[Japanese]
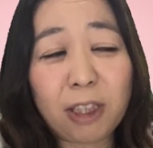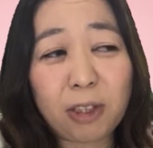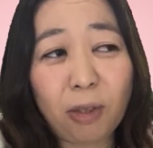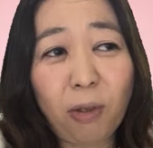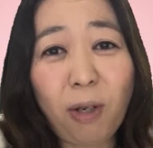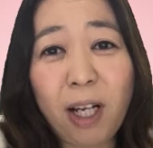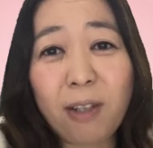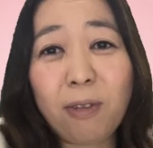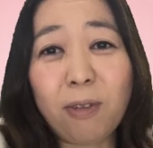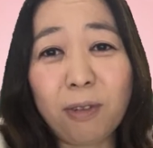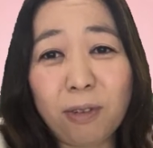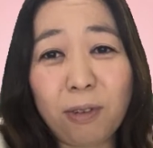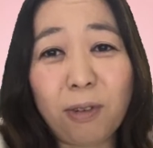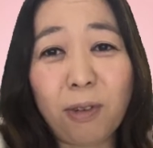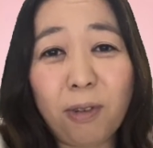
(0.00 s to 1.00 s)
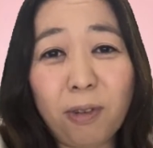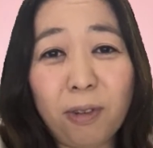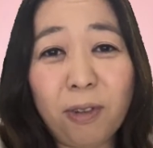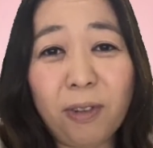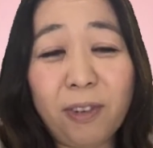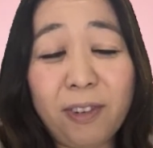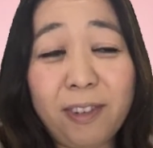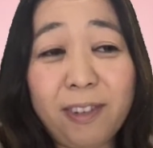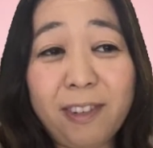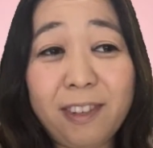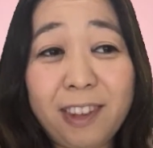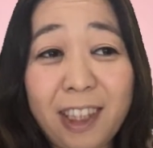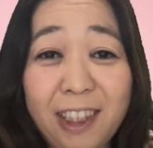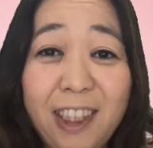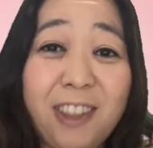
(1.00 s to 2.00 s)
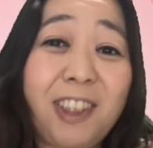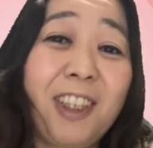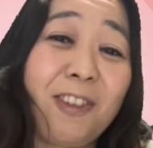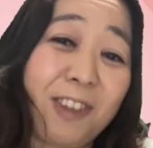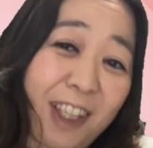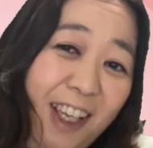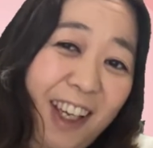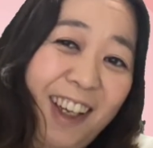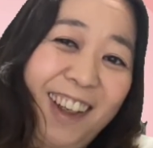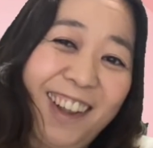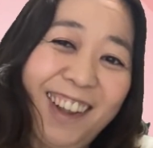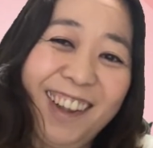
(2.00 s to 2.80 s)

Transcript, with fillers: 小学校の頃なんですけどね